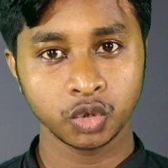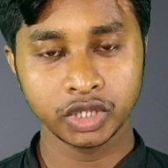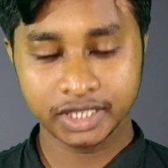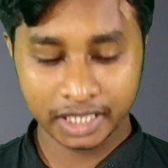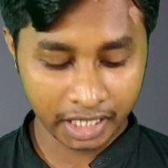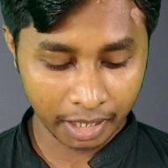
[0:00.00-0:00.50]
तो
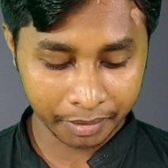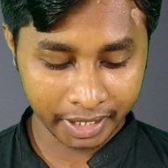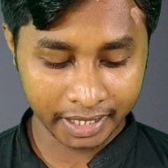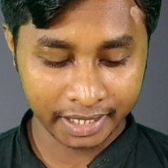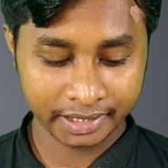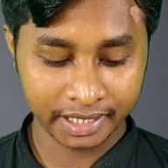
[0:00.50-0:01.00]
इसके लिए हम
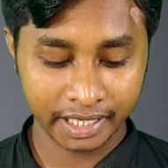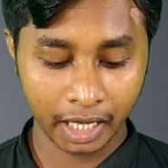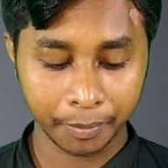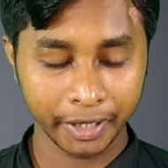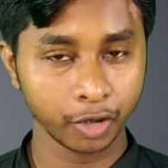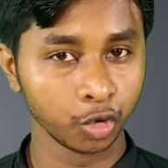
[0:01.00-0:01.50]
क्या करते हैं
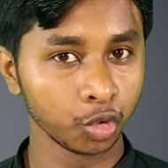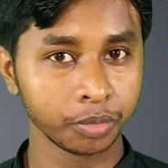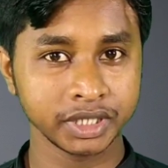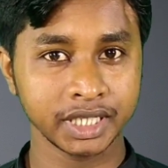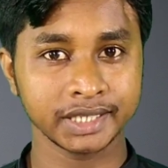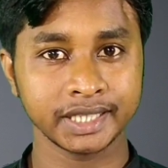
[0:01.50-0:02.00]
यहाँ पर
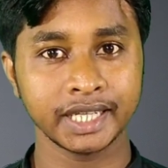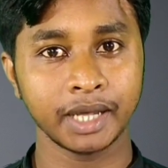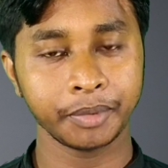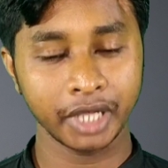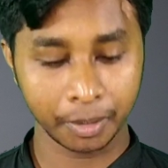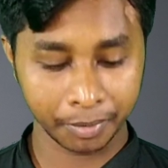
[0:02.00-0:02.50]
यूट्यूब में जाते
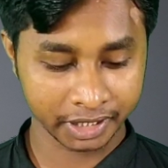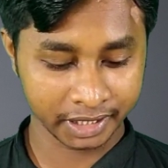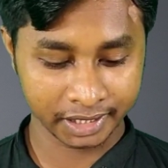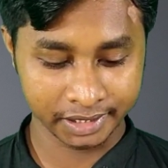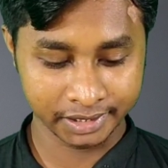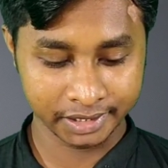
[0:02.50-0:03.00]
हैं आप यहाँ
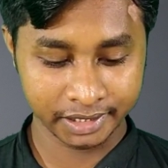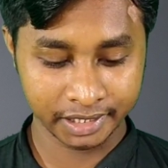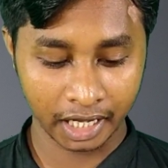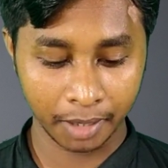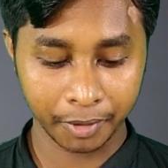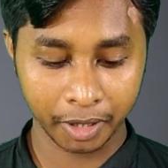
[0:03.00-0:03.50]
पर देख लीजिए
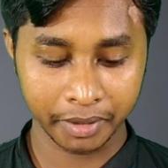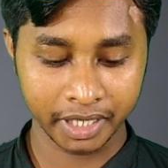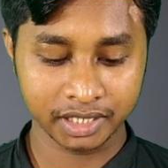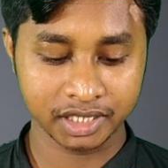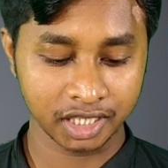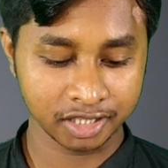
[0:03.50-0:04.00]
यहाँ पर
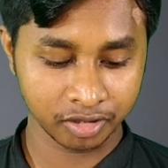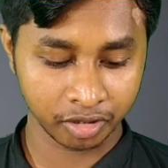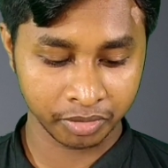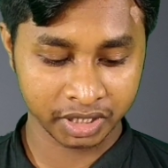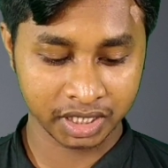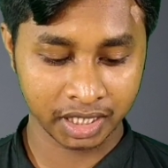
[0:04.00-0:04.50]
मैंने सर्च
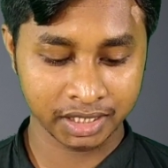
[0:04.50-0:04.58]
और में